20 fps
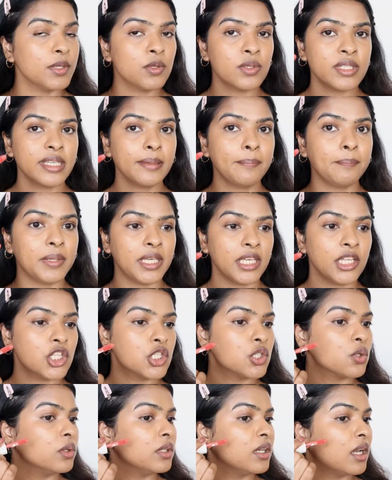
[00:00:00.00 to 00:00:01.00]
I'm using
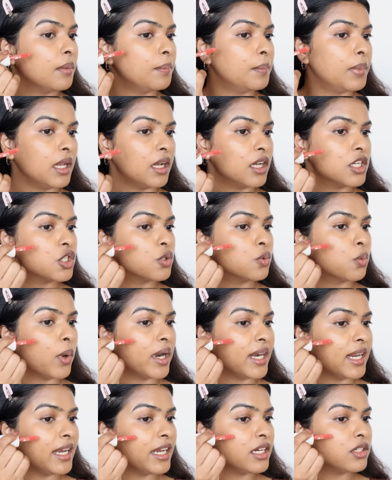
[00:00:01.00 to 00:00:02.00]
peach tone का blush.
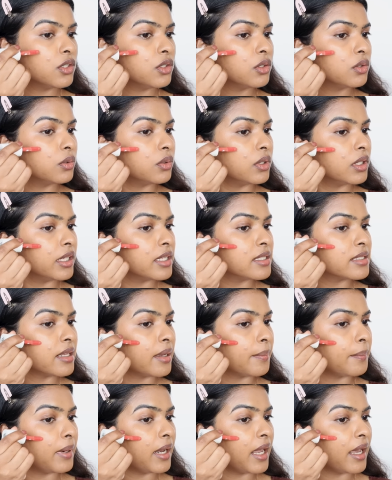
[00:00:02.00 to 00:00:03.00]
What I like to do is
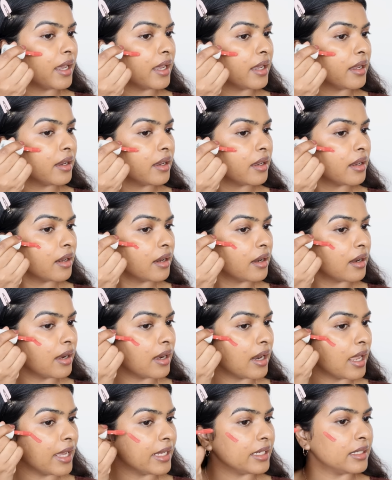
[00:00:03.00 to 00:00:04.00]
apply
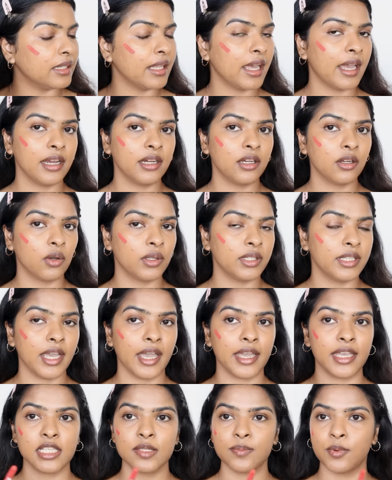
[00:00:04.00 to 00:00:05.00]
like that on
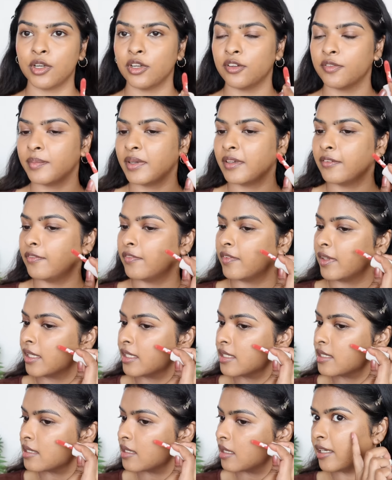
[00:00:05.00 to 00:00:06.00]
the highest point of my
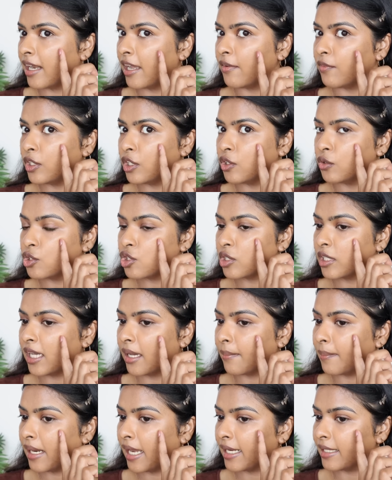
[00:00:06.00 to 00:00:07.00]
face. Here I would
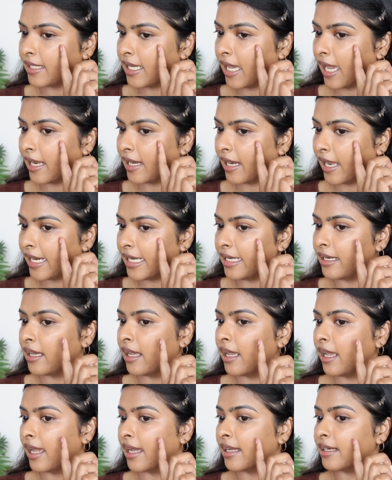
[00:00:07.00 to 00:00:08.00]
usually apply the highlight
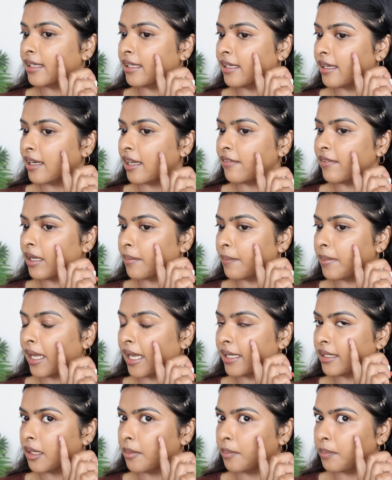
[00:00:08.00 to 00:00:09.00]
एंड हियर आई विल
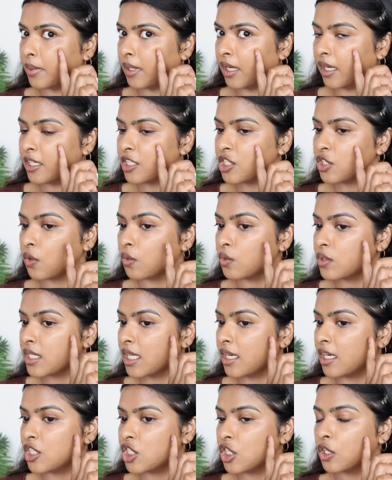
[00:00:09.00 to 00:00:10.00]
अप्लाई द ब्लश और
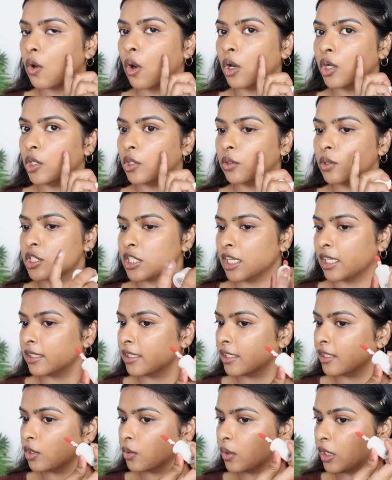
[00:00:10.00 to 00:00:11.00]
उसके नीचे कॉन्टोर
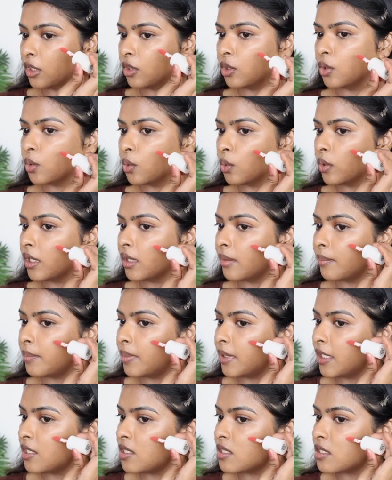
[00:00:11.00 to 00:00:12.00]
जाता है तो इन दोनों के
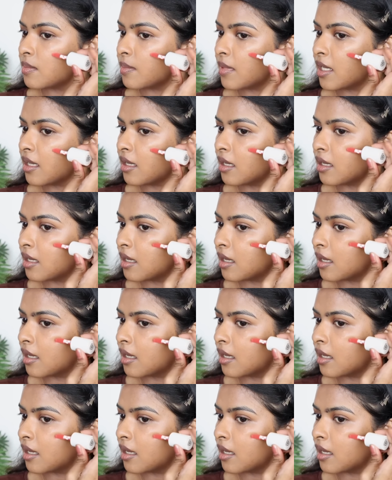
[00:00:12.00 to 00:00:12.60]
बीच में